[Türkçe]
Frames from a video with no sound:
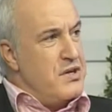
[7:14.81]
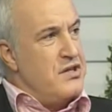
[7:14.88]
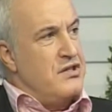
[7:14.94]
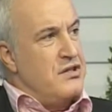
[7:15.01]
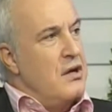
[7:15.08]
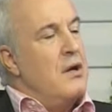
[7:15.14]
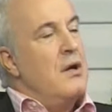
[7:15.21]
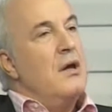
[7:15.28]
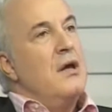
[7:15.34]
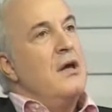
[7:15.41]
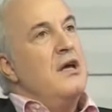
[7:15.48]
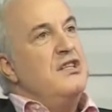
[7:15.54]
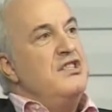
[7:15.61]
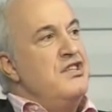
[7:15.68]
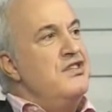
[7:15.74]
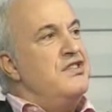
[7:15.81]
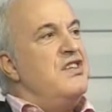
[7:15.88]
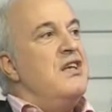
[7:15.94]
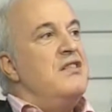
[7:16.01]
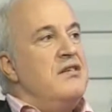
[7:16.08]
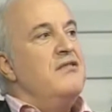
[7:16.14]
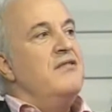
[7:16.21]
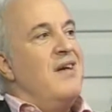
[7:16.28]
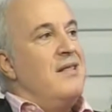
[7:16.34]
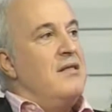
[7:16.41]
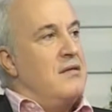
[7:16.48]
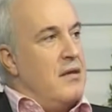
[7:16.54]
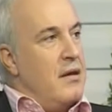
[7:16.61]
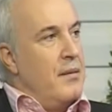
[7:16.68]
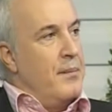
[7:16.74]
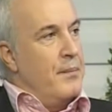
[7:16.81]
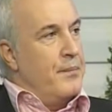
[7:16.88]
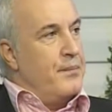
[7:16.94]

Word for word: Bir, e, cinsiyetin reddi.